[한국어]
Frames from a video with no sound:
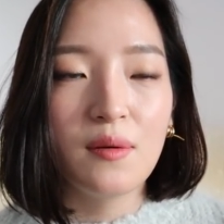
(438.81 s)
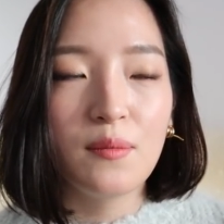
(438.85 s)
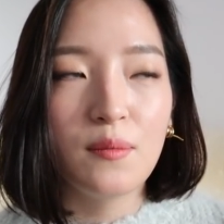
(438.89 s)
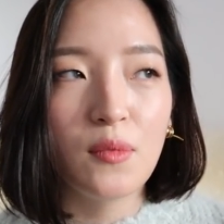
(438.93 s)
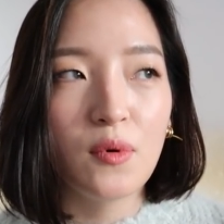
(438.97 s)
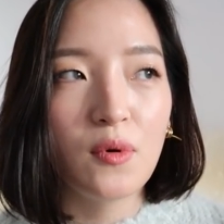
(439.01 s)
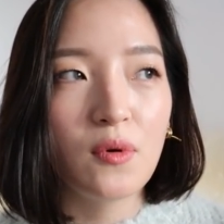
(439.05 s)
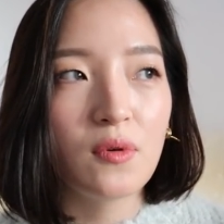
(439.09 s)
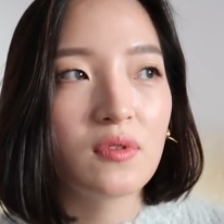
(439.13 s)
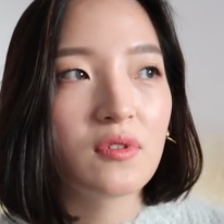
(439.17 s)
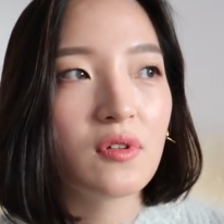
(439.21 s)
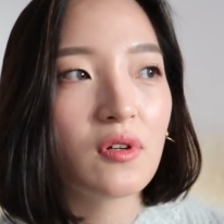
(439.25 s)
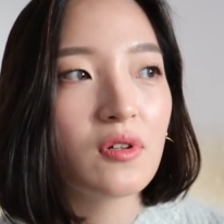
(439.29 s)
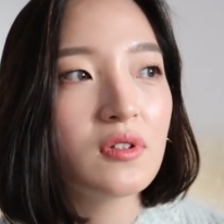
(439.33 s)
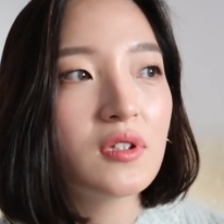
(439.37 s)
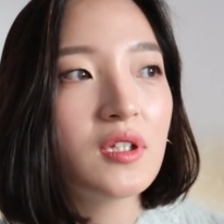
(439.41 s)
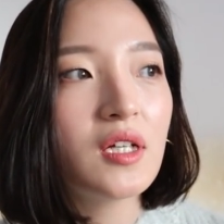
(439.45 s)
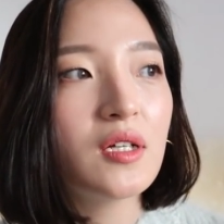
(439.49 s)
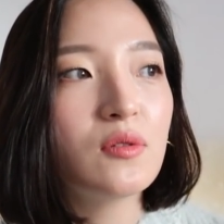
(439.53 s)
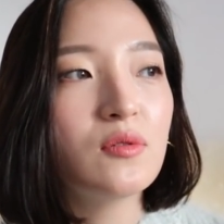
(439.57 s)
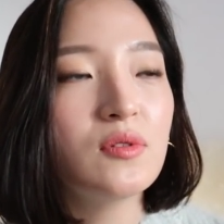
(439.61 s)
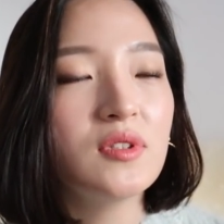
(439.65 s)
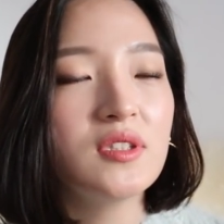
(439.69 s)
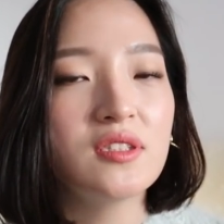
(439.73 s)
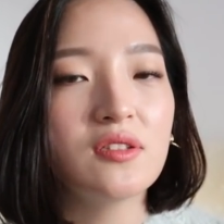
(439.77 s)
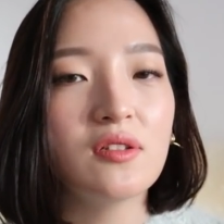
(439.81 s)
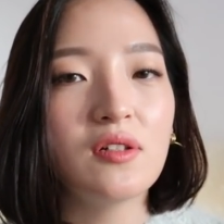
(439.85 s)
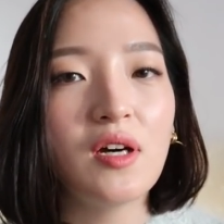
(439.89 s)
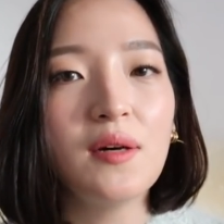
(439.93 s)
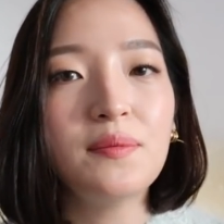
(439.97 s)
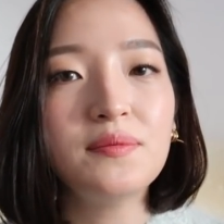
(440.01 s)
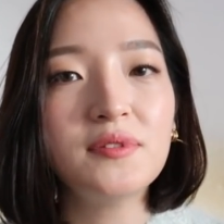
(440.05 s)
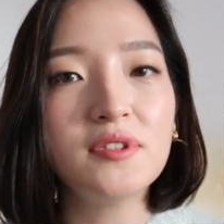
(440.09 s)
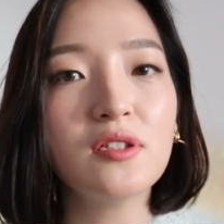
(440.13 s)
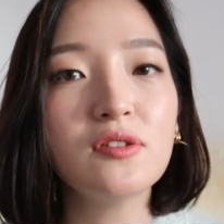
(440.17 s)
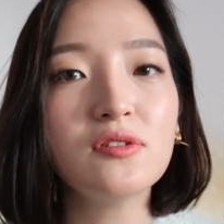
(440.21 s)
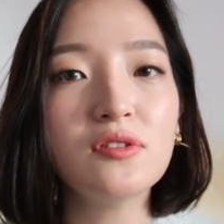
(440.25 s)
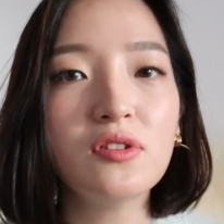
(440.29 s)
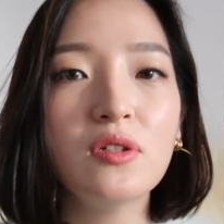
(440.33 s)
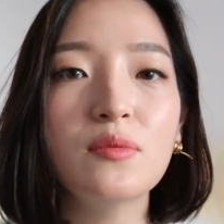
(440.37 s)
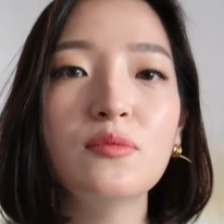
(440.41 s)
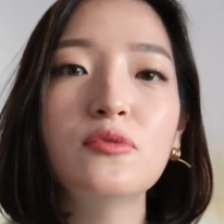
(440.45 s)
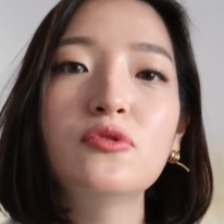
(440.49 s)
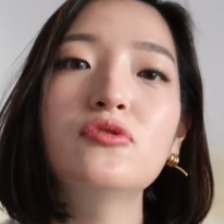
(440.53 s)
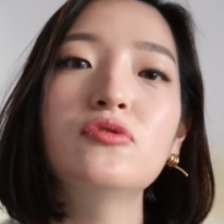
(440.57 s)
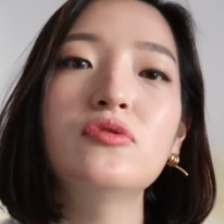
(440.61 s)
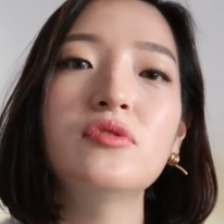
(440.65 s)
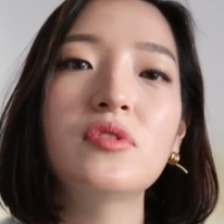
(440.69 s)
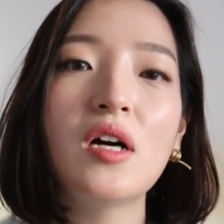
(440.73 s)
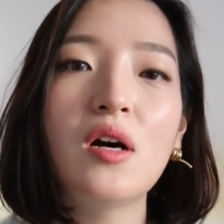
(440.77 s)
뭐 그렇다고 해서 합성
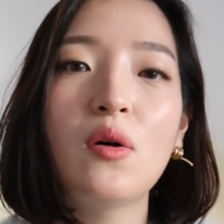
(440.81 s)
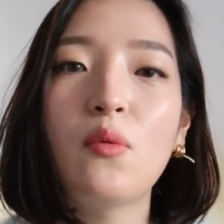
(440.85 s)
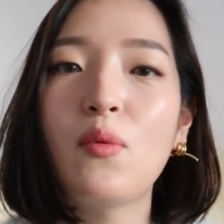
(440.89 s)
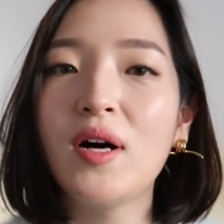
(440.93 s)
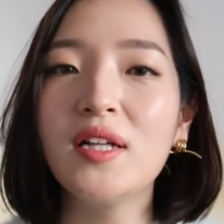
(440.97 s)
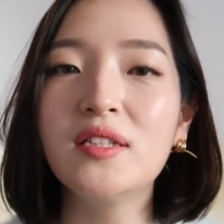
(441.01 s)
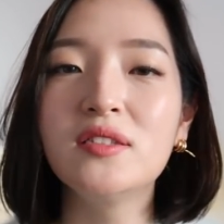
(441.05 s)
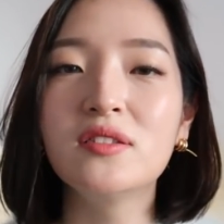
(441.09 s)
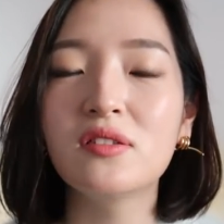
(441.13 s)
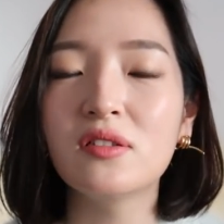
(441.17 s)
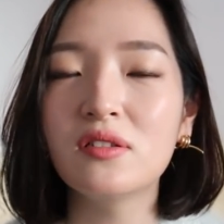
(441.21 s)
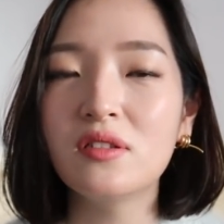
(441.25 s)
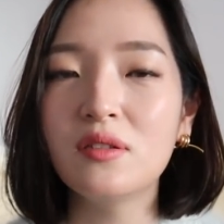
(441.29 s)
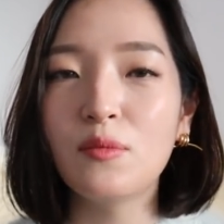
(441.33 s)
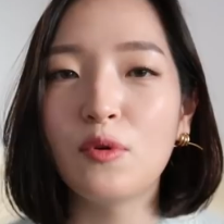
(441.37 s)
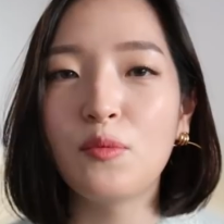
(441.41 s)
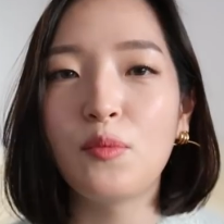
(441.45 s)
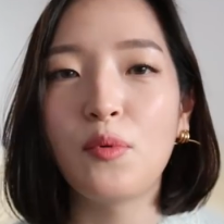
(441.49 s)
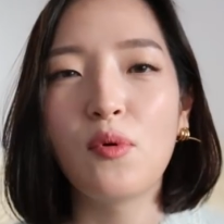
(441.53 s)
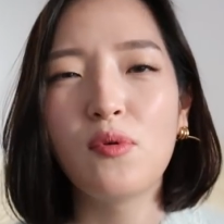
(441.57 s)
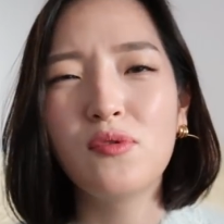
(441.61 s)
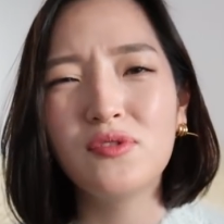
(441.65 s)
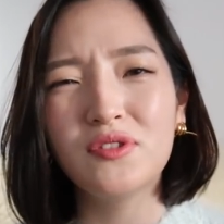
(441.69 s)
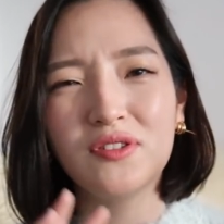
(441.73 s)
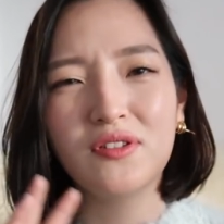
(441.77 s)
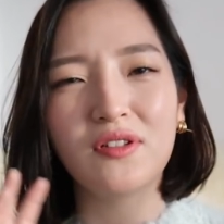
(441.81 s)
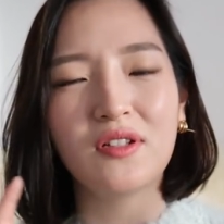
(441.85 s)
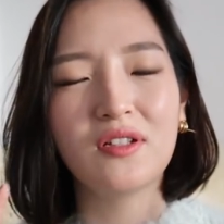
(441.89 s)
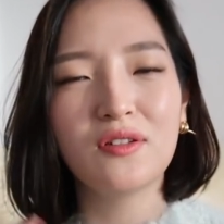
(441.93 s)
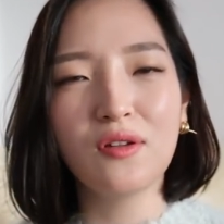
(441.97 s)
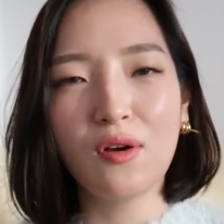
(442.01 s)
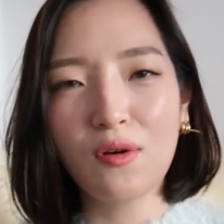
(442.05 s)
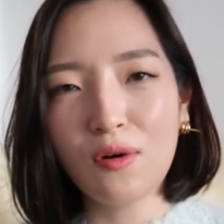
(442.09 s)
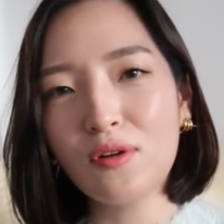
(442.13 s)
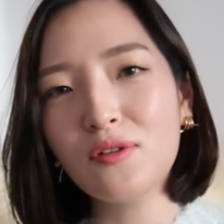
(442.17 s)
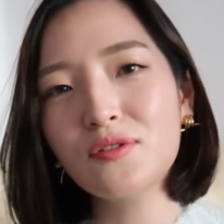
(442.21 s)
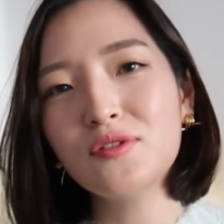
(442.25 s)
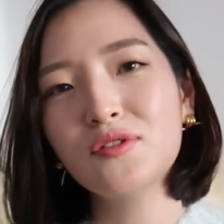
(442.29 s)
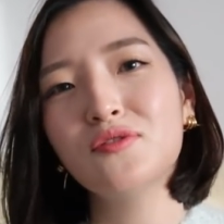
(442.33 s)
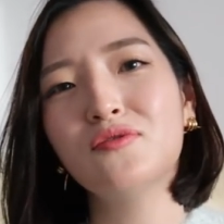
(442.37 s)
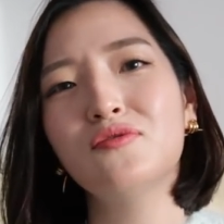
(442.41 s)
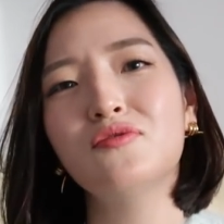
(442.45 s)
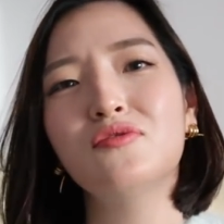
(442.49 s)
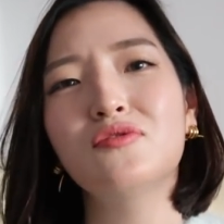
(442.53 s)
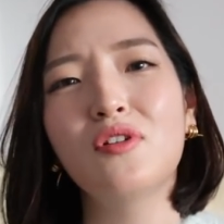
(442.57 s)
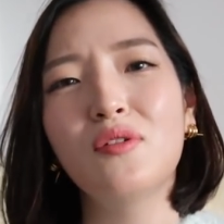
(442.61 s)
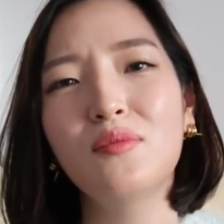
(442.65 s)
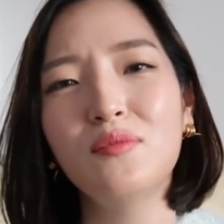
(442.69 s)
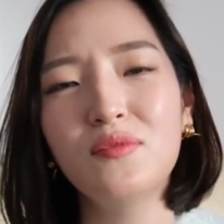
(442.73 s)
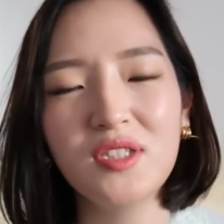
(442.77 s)
섬유가 완전히 뭐 보온성이
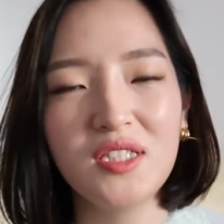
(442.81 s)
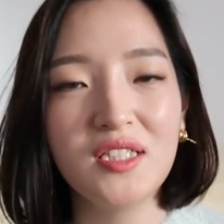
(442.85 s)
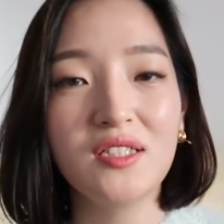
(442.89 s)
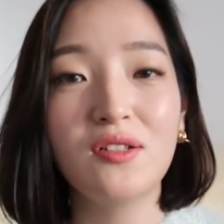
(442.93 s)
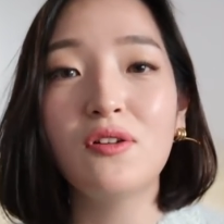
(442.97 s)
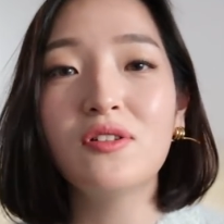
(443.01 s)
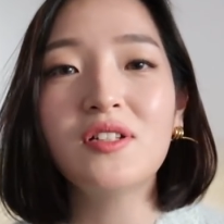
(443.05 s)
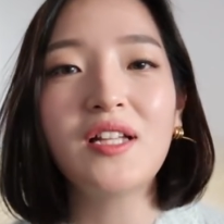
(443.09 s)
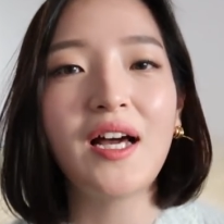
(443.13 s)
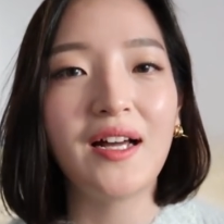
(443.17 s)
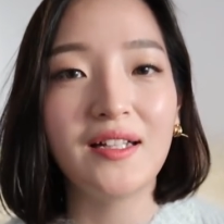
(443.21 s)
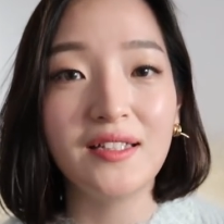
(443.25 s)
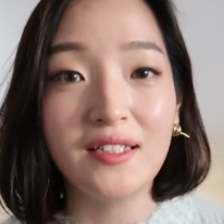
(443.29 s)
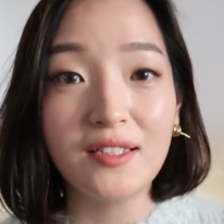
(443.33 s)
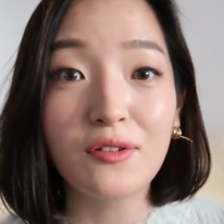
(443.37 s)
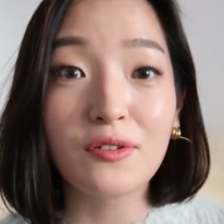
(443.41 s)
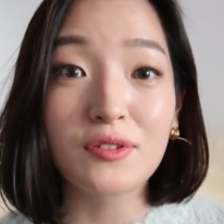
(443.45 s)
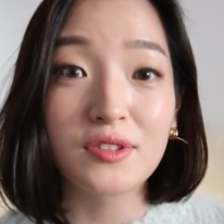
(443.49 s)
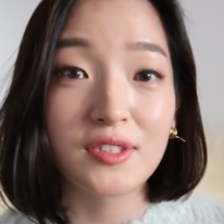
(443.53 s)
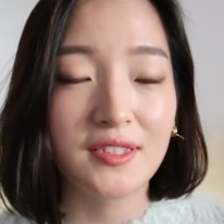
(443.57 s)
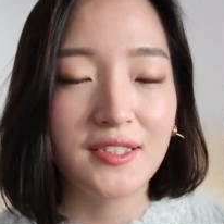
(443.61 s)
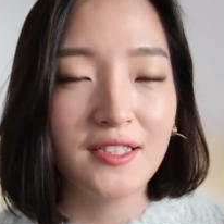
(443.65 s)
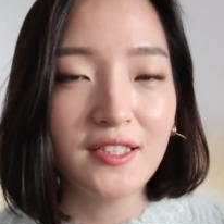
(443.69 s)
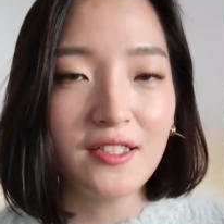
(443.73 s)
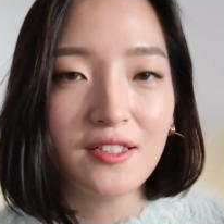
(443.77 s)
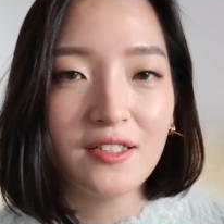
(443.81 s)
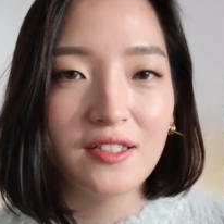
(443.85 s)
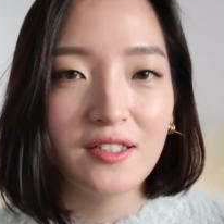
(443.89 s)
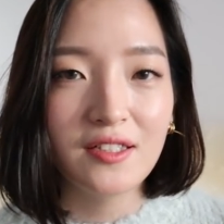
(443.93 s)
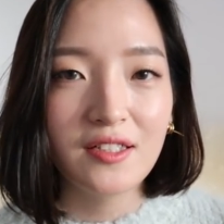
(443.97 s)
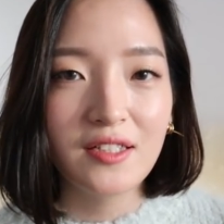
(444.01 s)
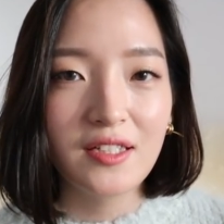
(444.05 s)
떨어지고 너무 이건 아니거든요.